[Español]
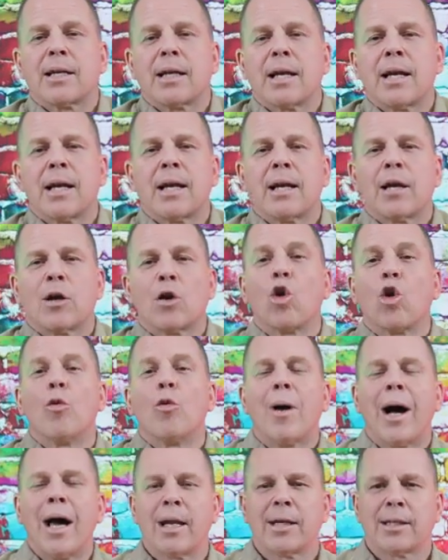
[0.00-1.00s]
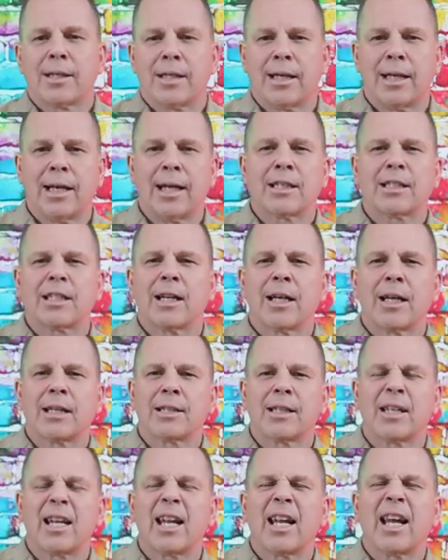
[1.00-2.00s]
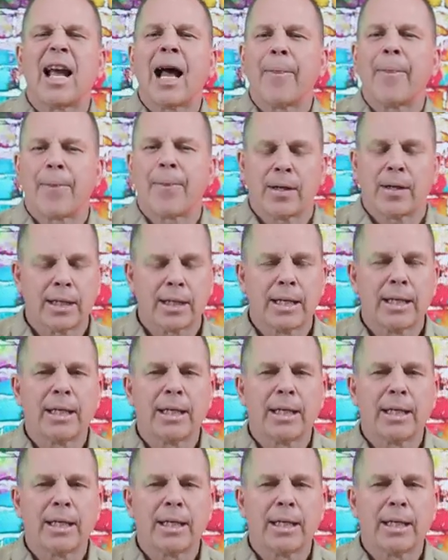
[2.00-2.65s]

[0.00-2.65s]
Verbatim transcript: en globales y esos gigantes